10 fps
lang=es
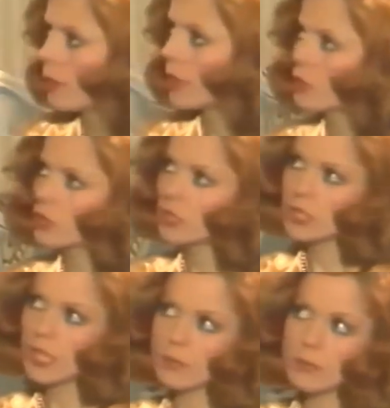tu hermano
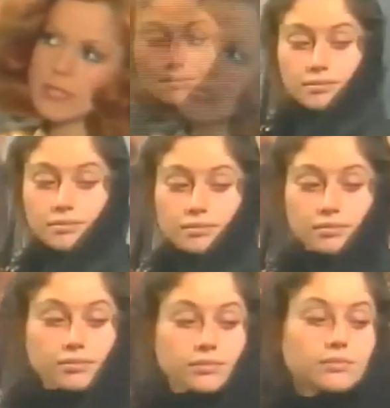tan mansito
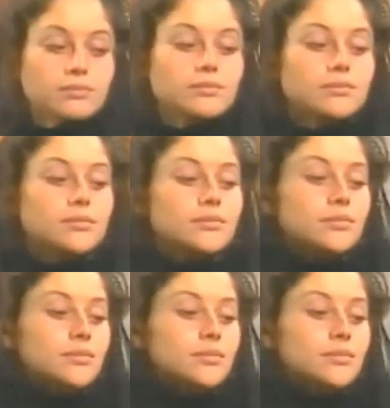como siempre?